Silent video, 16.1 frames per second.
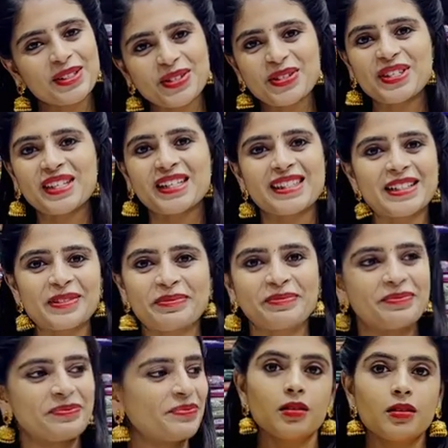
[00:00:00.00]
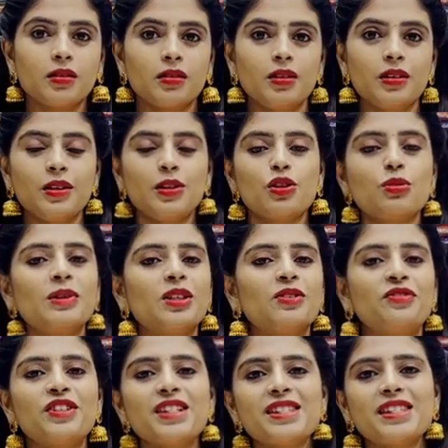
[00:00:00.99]
చూసేద్దాం సో మన
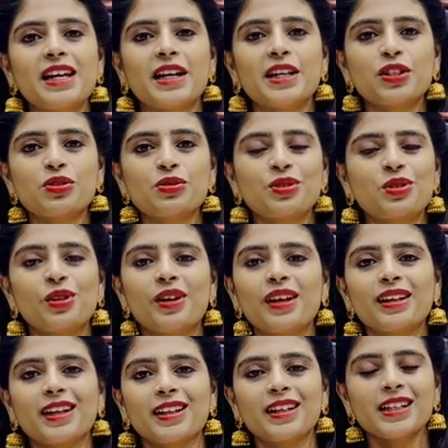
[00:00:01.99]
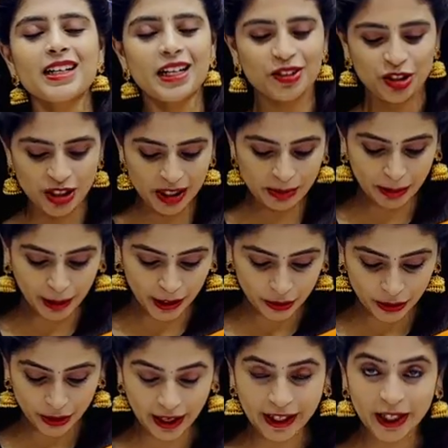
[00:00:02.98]
ఫస్ట్ శారీ చూస్తున్నారు కదా కంచి
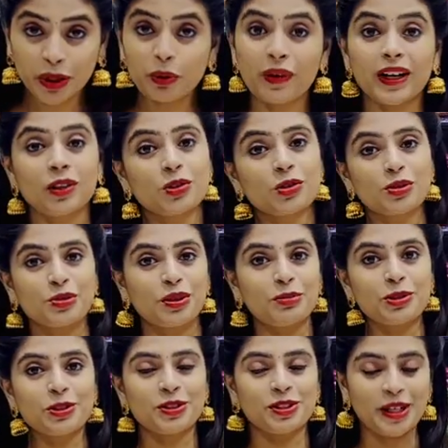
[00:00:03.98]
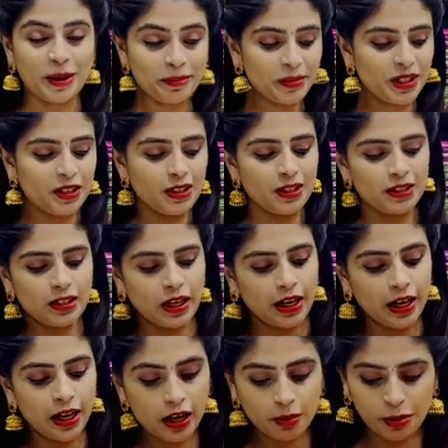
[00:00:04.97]
పట్టు లైట్ వెయిట్ లో చూడబోతున్నాం
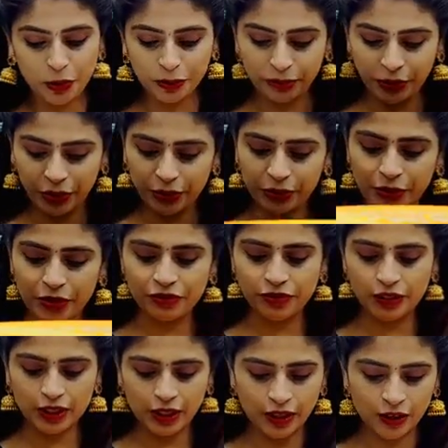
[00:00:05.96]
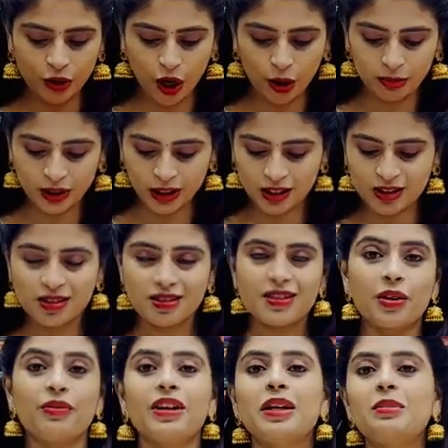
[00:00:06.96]
చాలా బాగు బ్యూటిఫుల్ కలర్ కాంబినేషన్స్
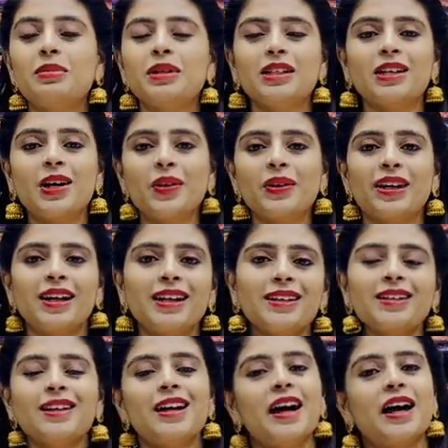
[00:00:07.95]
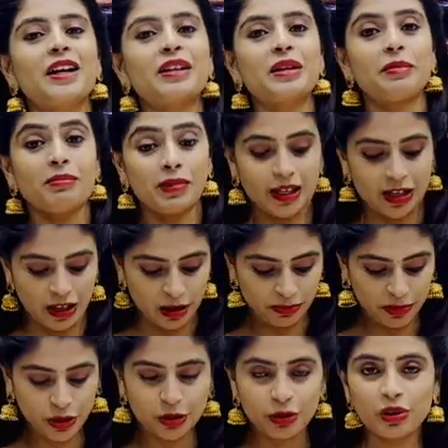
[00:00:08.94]
అవైలబుల్ గా ఉన్నాయి అంటే మన
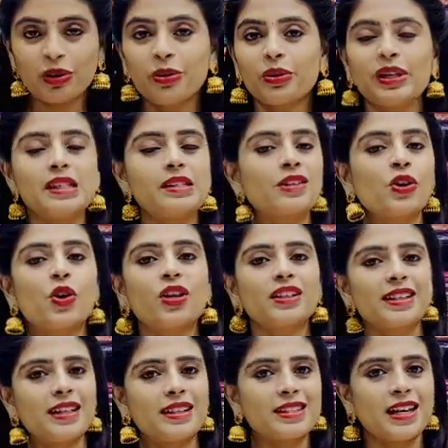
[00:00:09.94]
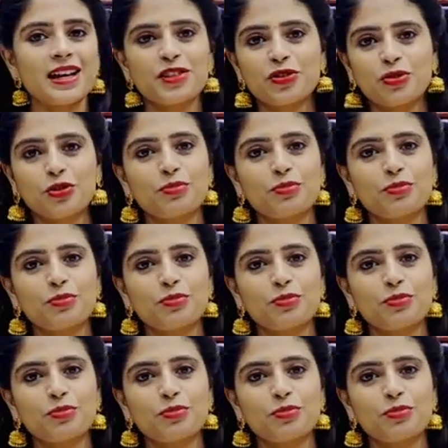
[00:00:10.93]
ఎపిసోడ్లో ఈజీగా ఒక టెన్ శారీస్